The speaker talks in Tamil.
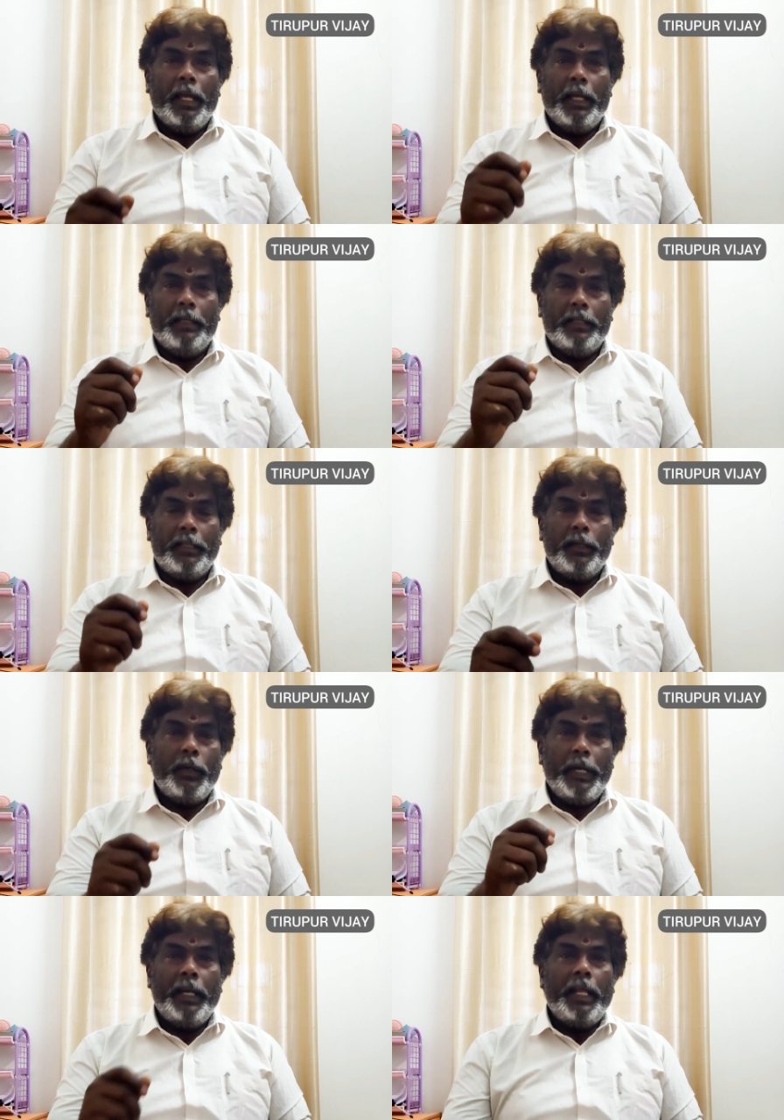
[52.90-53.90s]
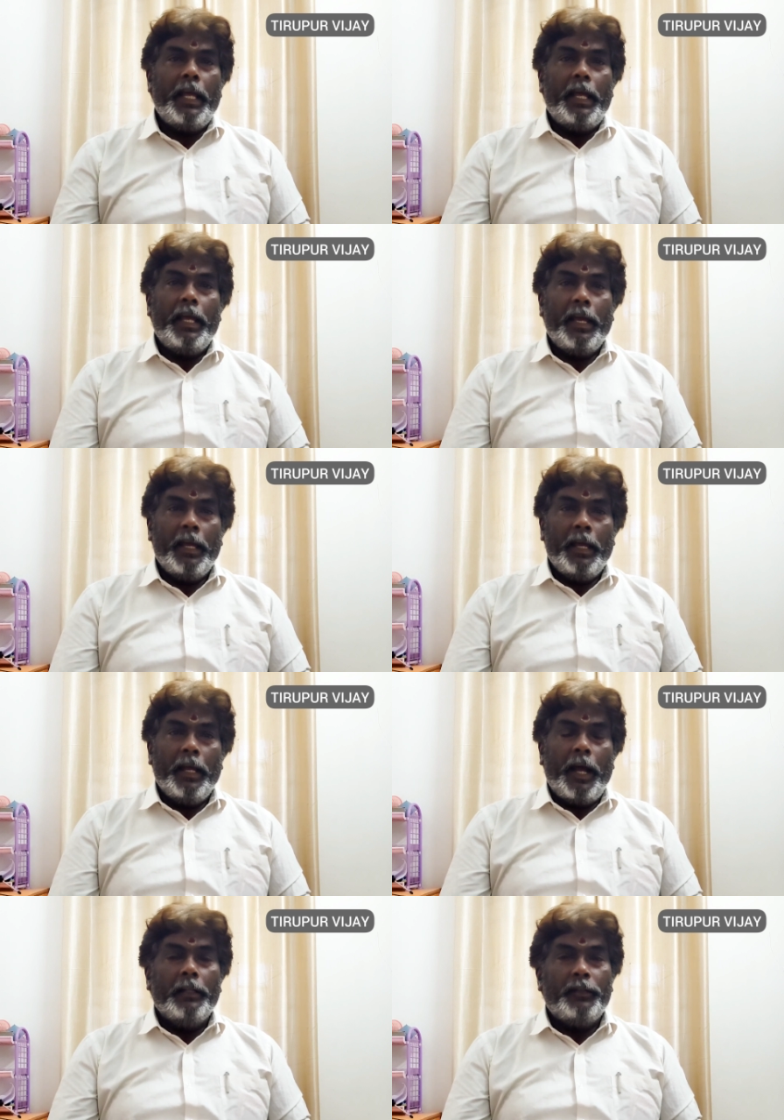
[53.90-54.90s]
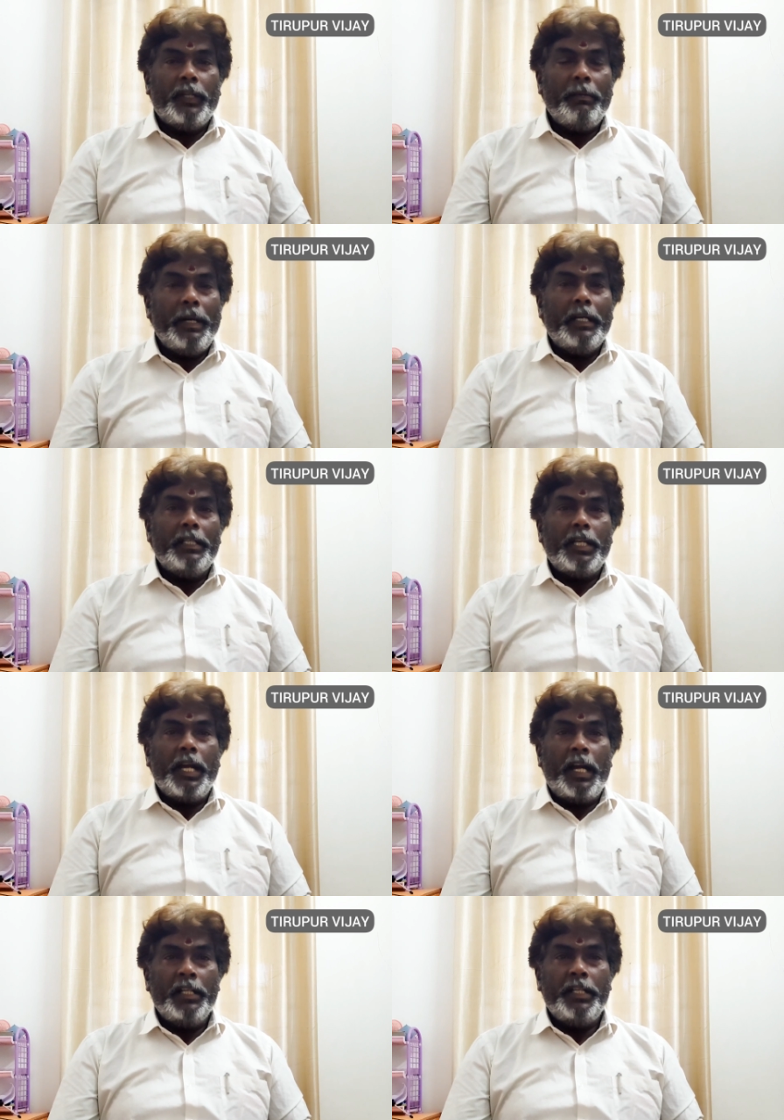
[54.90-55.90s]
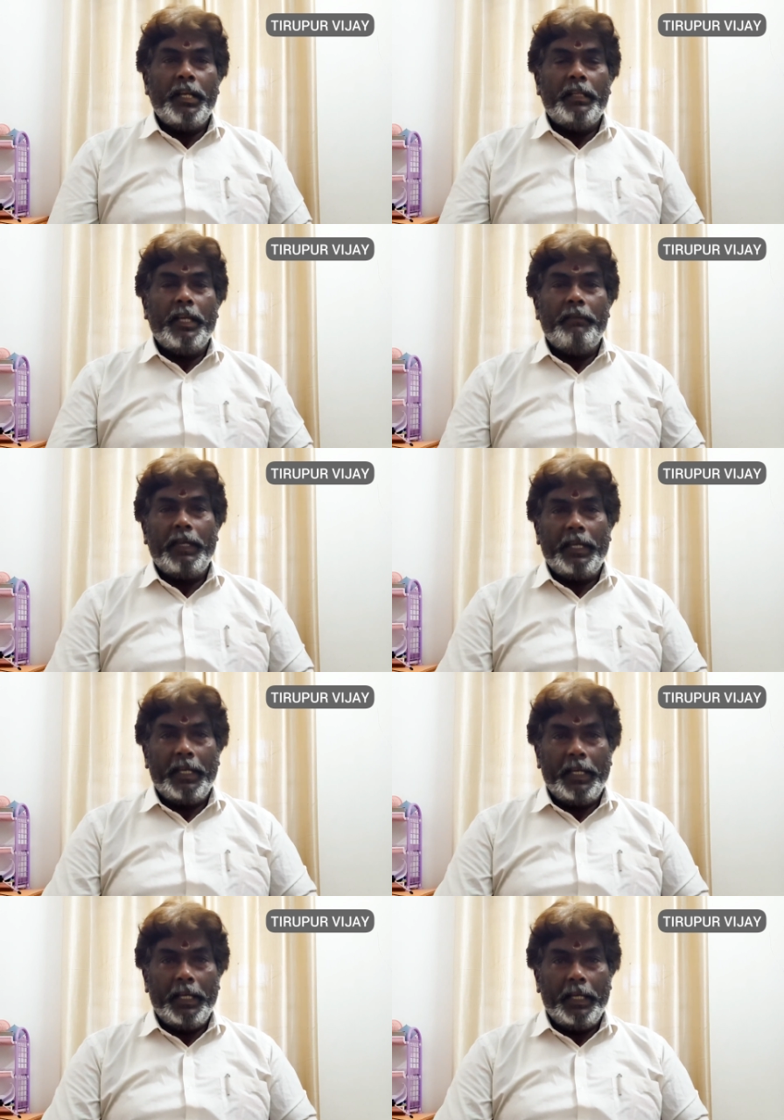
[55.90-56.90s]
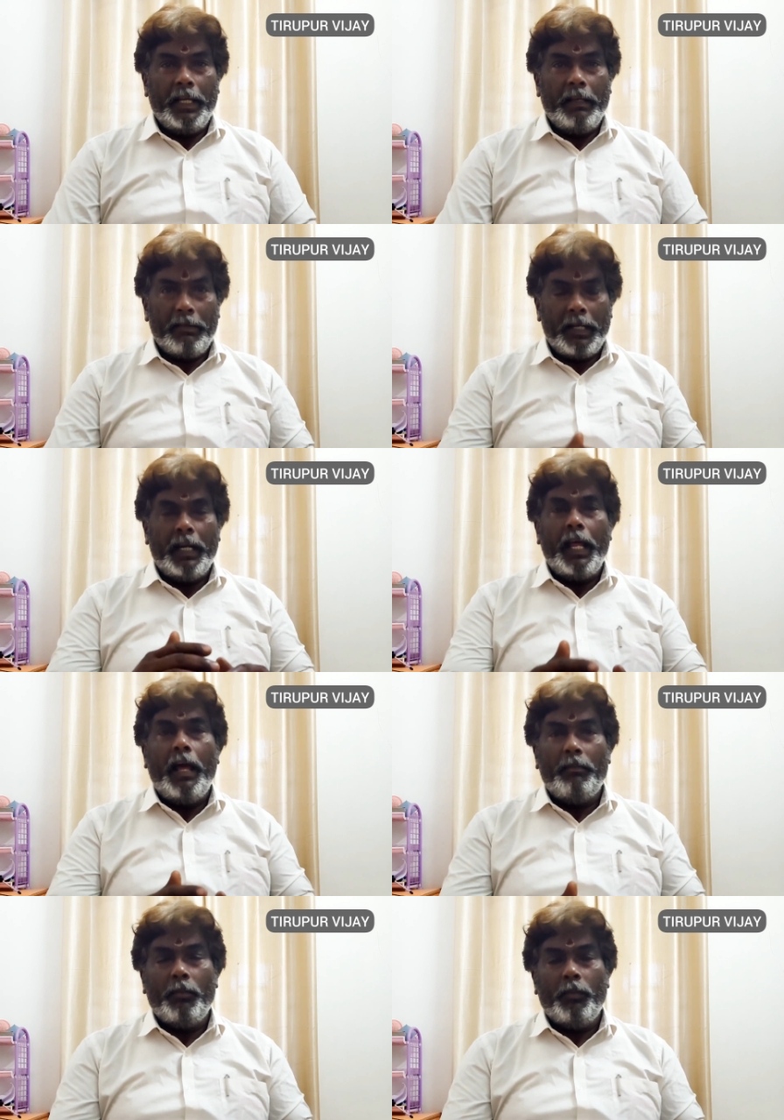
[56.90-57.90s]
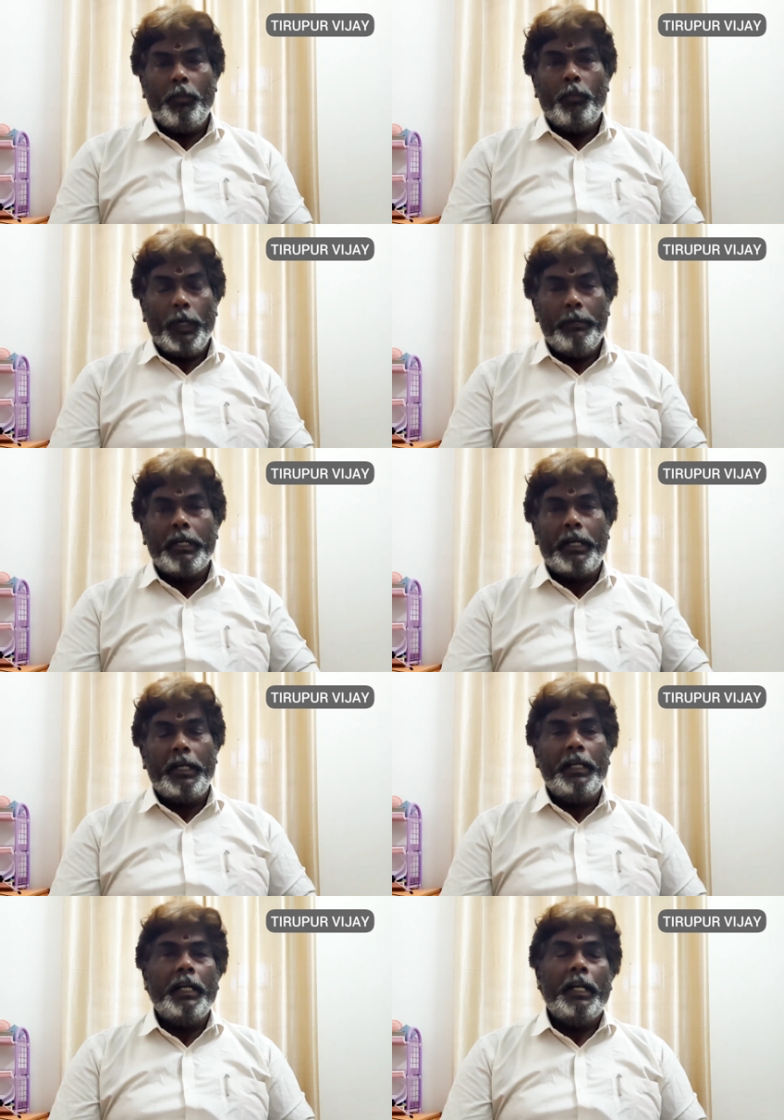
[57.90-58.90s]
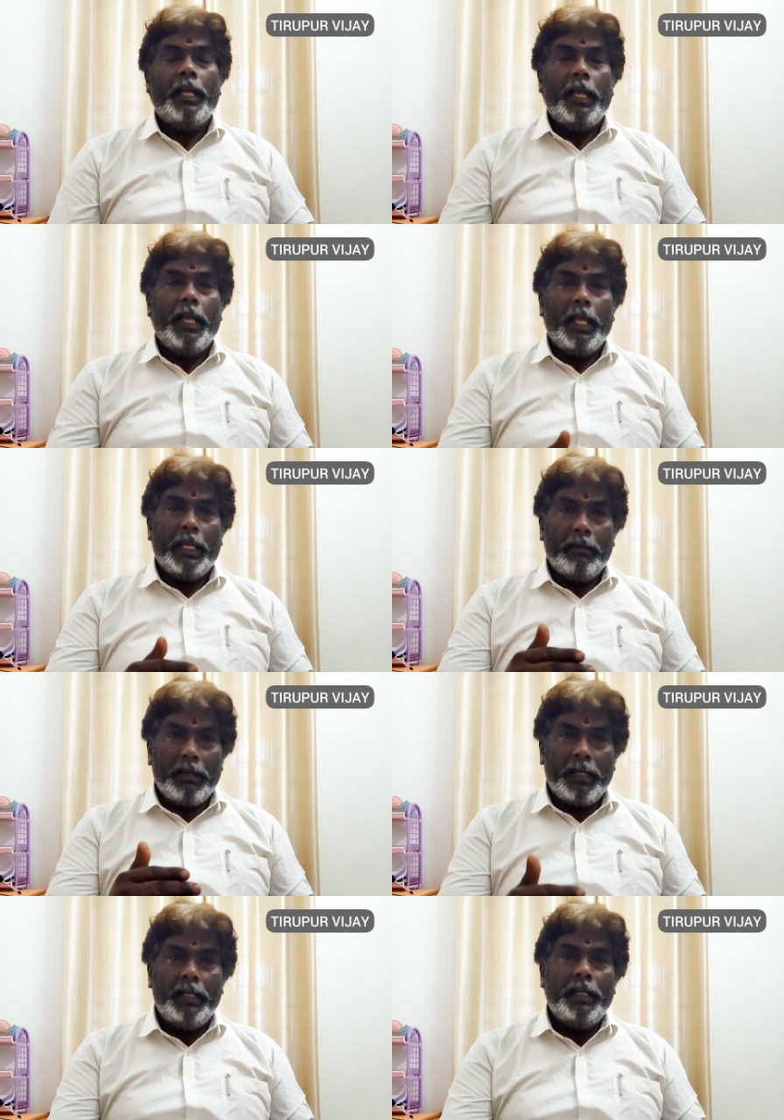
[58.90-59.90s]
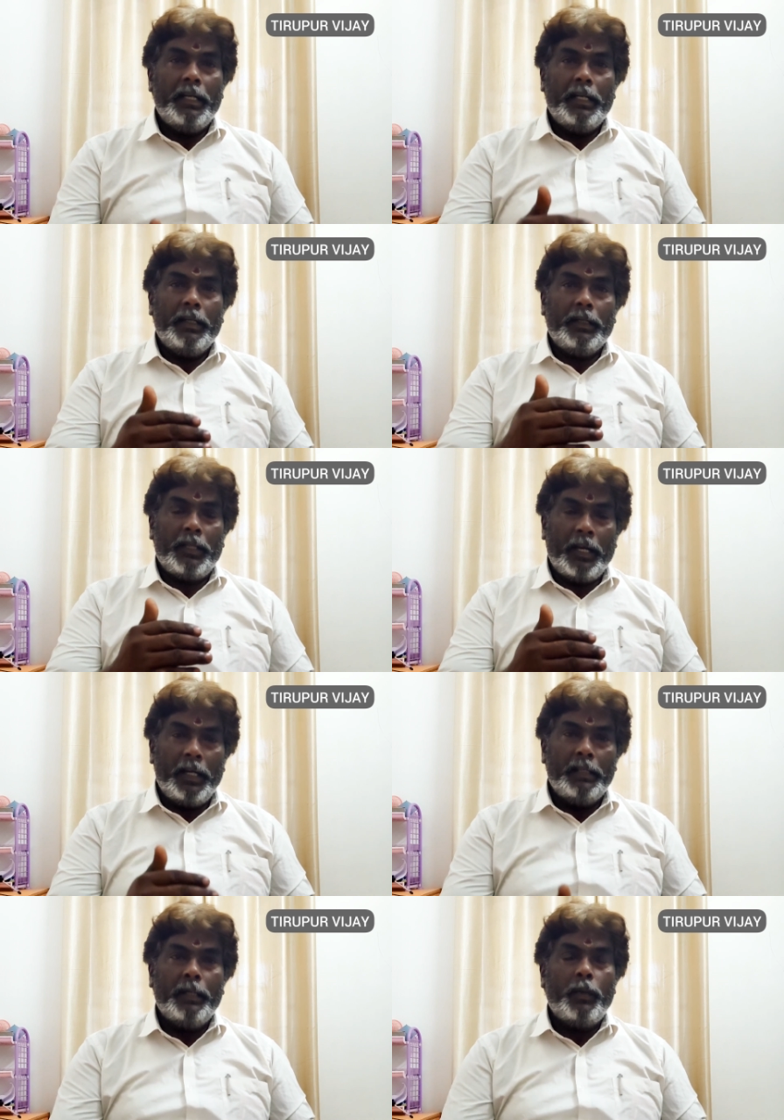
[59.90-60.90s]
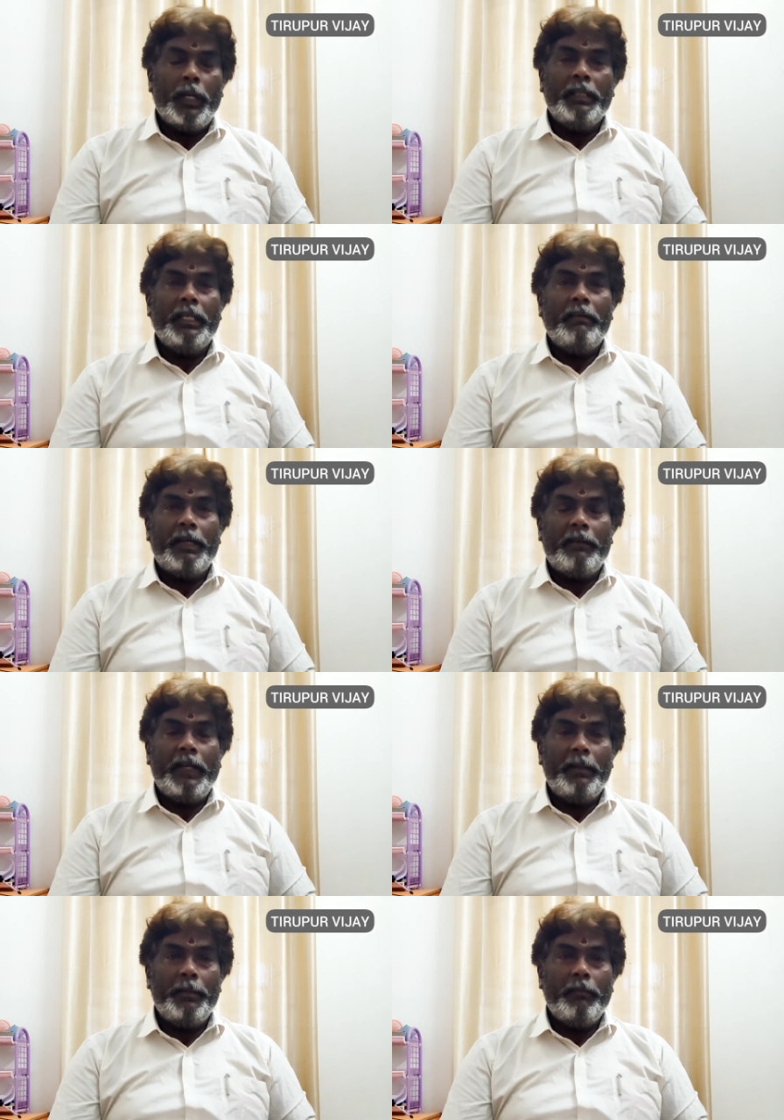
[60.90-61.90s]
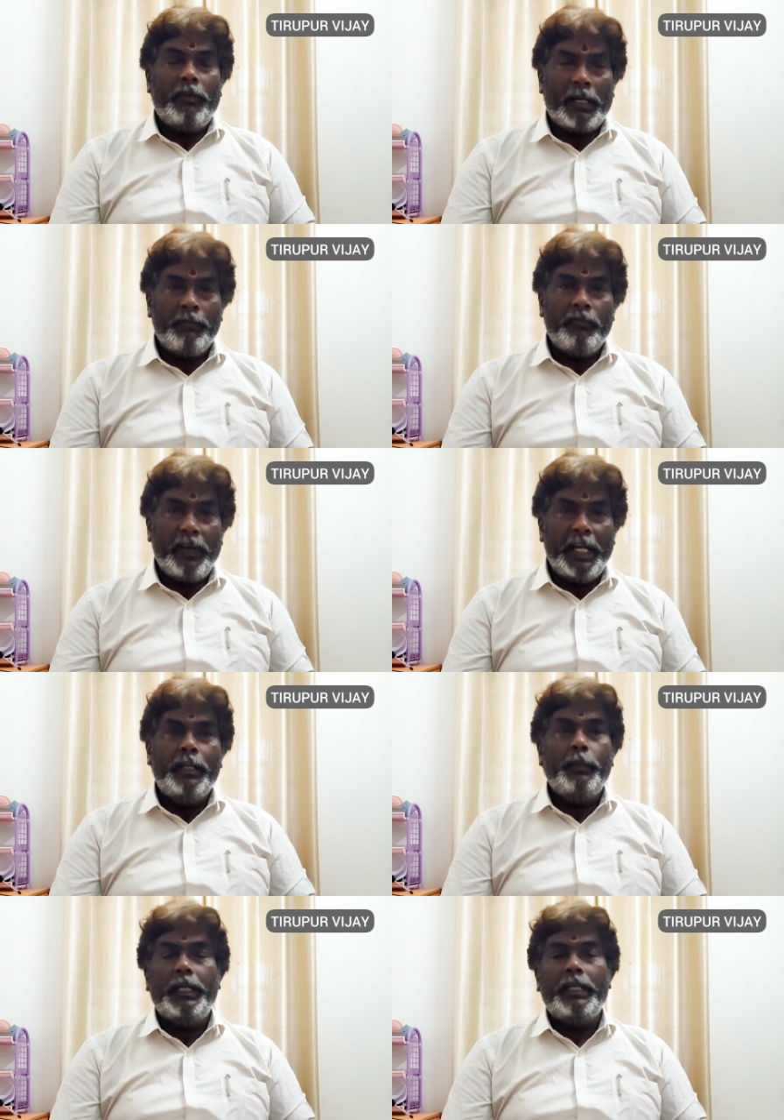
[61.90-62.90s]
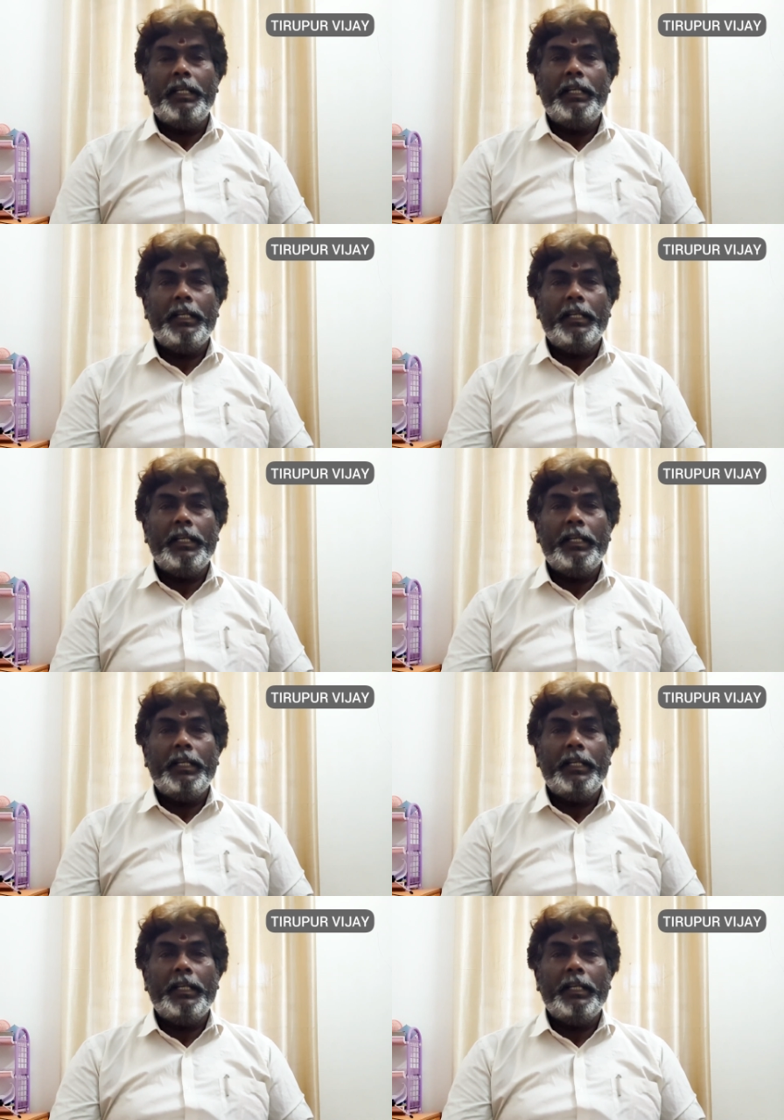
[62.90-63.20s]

இந்த திருக்கோயிலில் அத்திரி மகரிஷி அனுசியா தேவி இவர்கள்லாம் முனிவர்கள் இவர்கள் தங்களுக்கு குழந்தை வர வேண்டும் வரம் வேண்டும் என்று